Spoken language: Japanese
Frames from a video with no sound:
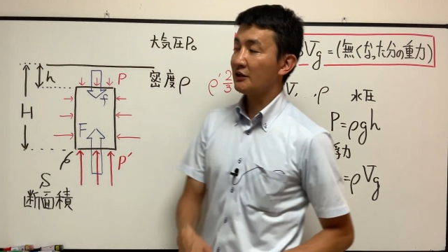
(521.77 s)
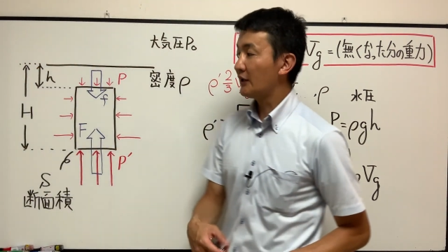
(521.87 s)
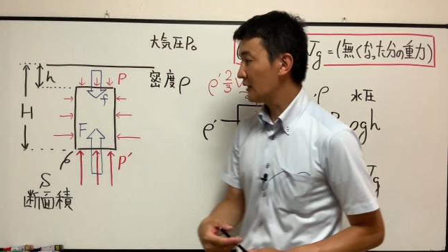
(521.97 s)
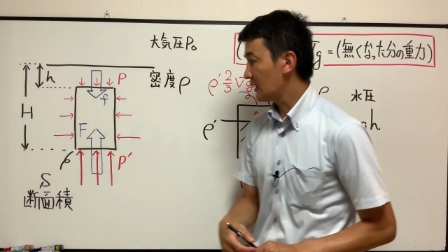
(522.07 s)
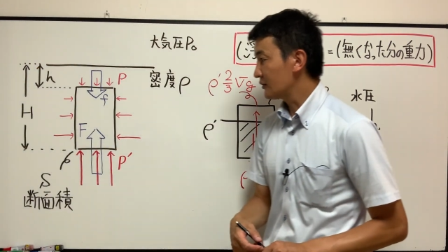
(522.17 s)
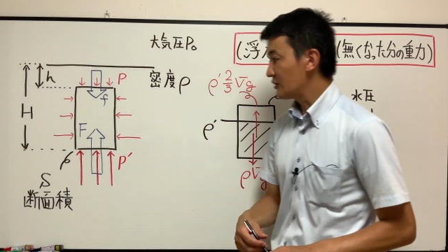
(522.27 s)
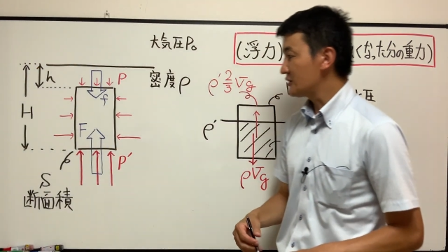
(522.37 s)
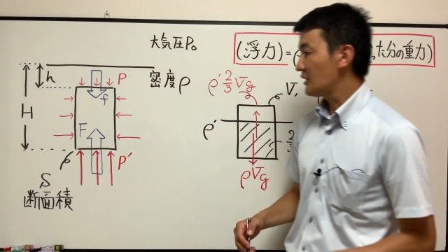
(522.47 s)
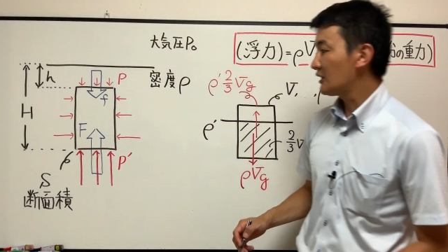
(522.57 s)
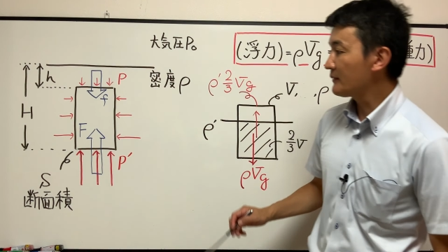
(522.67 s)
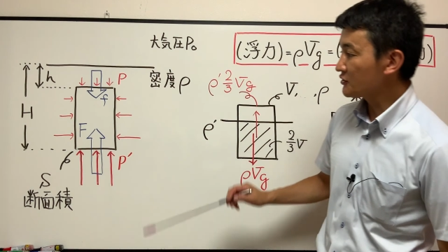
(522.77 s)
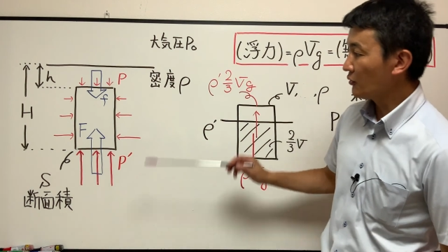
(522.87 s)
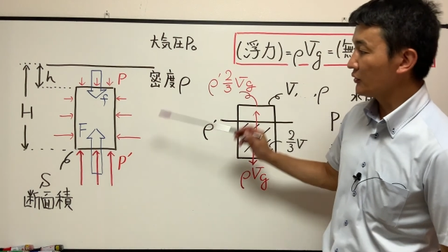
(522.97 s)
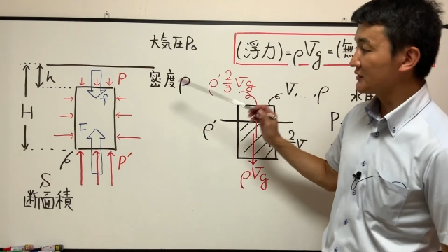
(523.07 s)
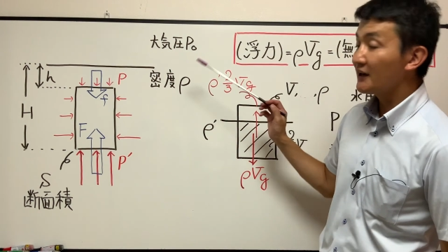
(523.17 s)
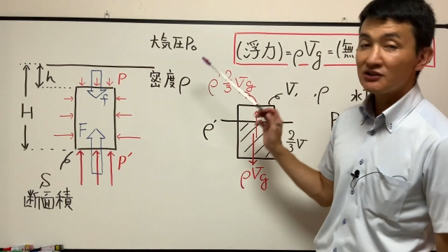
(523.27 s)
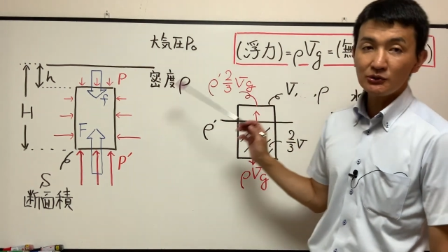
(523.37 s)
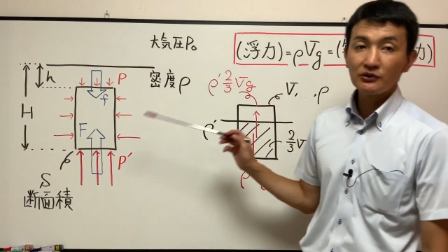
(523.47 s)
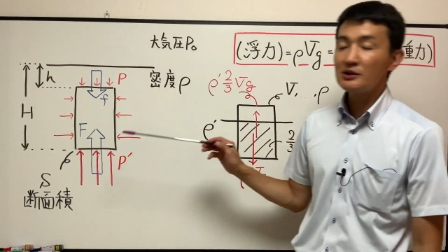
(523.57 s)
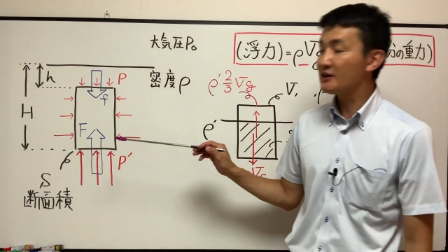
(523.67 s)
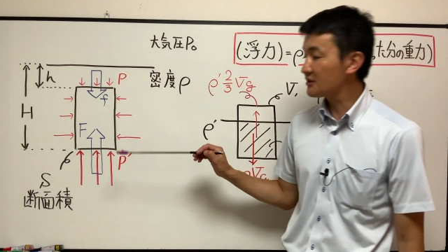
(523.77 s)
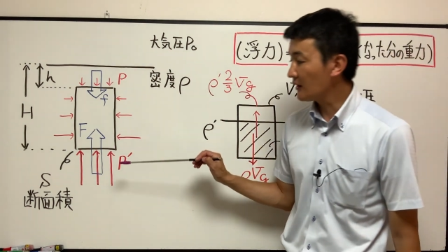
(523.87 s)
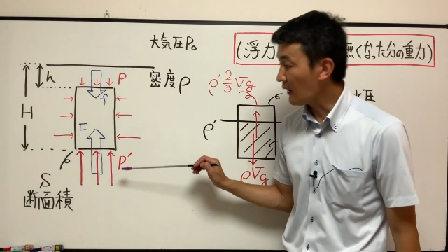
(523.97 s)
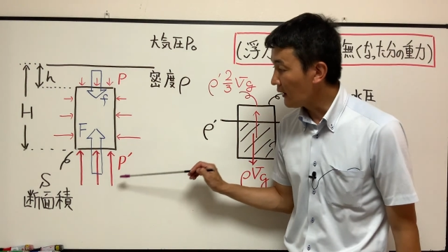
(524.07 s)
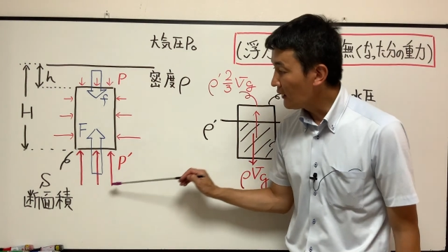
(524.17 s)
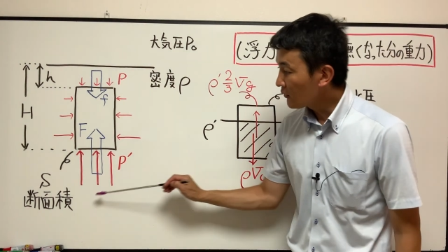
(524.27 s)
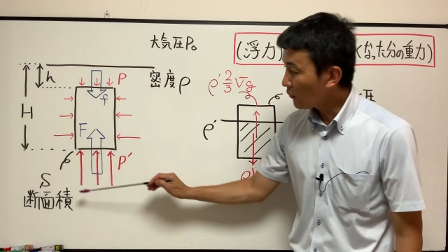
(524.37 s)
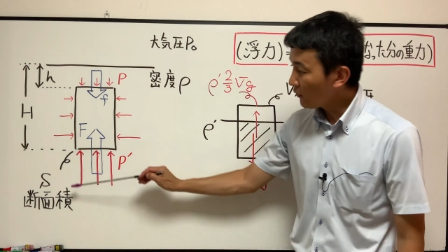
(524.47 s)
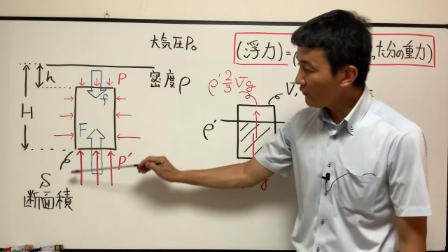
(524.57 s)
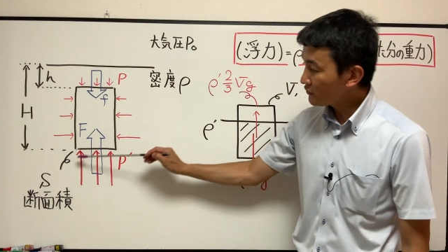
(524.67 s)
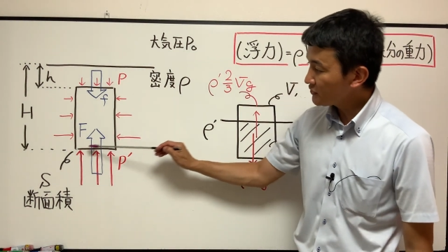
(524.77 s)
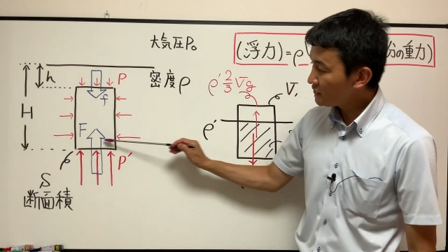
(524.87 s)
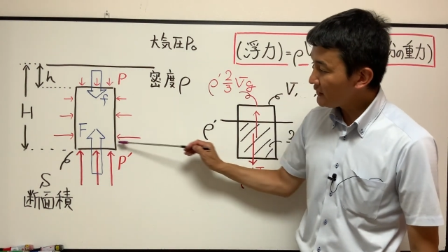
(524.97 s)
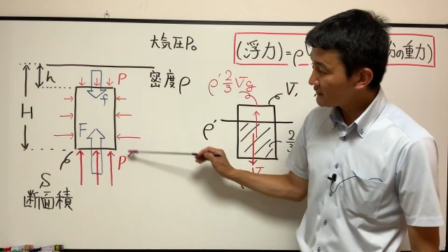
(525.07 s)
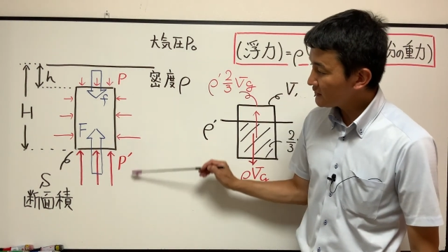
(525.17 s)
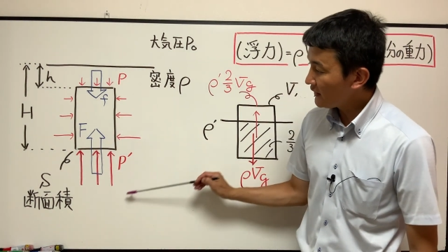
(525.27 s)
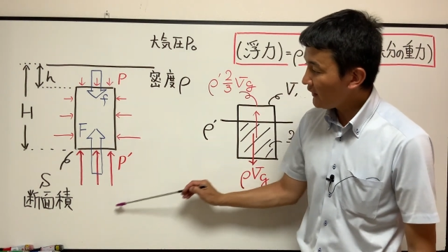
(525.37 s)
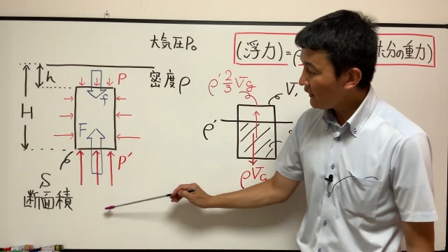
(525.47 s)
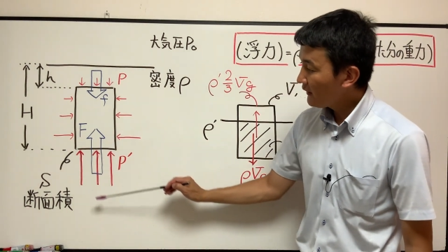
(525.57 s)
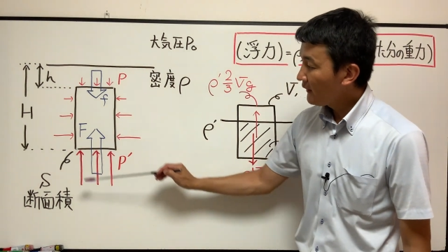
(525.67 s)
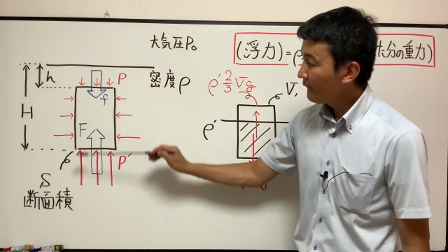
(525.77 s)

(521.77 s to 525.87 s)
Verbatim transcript: 験で確認していきましょう最初にも言いましたがここの水圧がね